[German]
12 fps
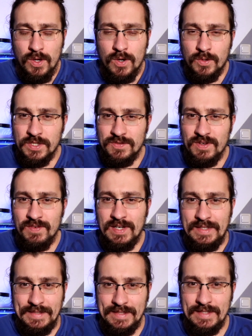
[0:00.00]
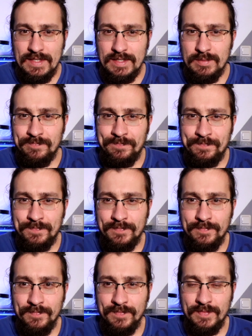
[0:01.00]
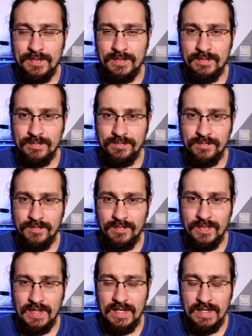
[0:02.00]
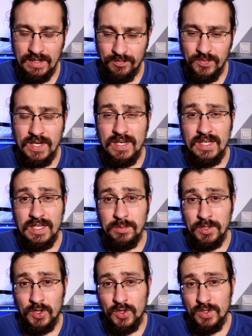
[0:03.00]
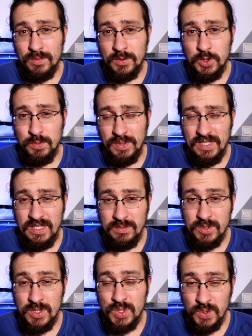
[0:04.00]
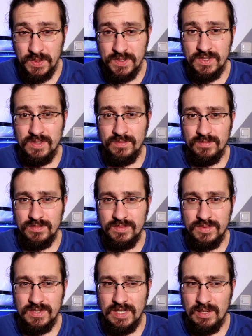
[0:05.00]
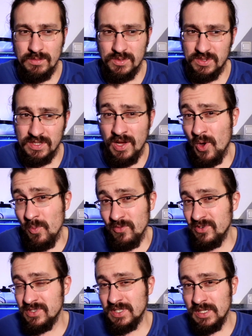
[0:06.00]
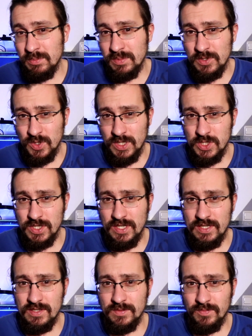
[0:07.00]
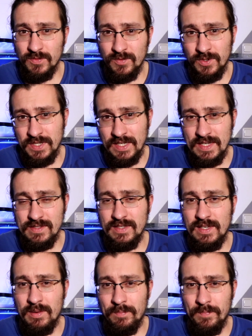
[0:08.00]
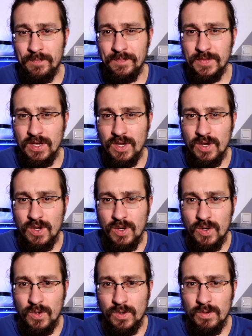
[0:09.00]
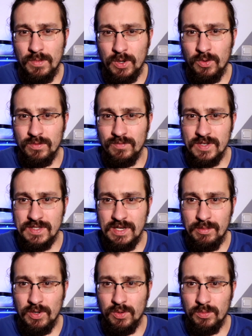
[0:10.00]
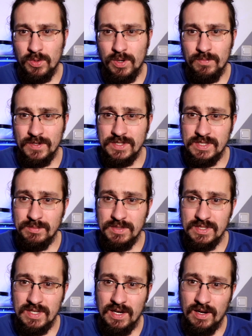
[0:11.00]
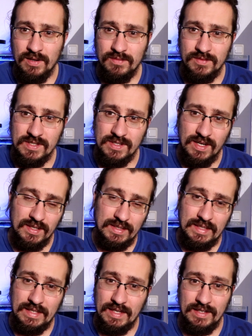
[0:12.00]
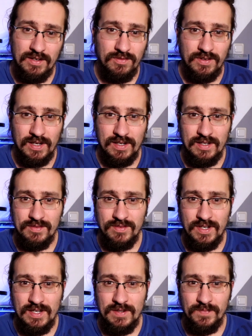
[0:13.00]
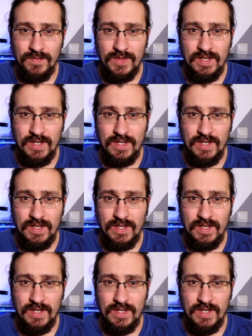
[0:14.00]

Und das werden wir halt nicht haben. Ja, ich bin auch noch im Gespräch mit Tunze. Die haben so den Hauptvertrieb in Deutschland von den Kessi-Lampen. Und mal gucken, was dabei rumkommt, was die mir sagen. Wenn die sagen, nee, geht auf gar keinen Fall,